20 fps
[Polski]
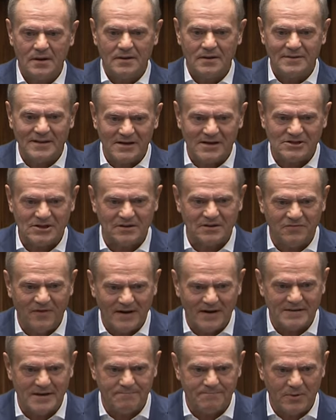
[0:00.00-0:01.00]
Nasza
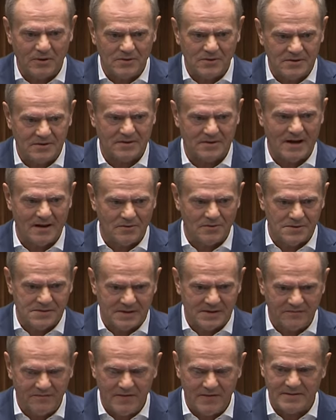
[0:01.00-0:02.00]
twarda polityka,
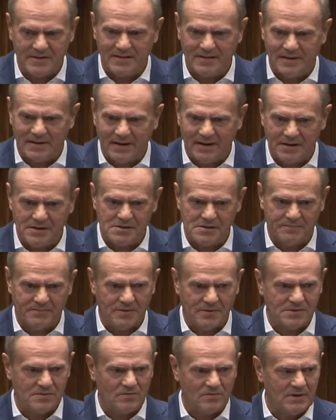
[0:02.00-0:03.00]
konsekwentna na granicy
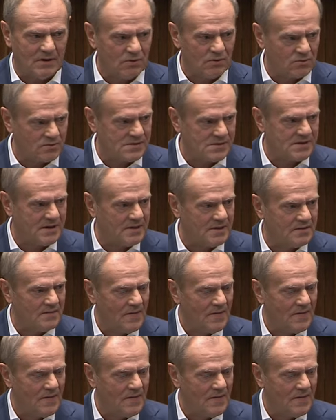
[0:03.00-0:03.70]
polsko-białoruskiej,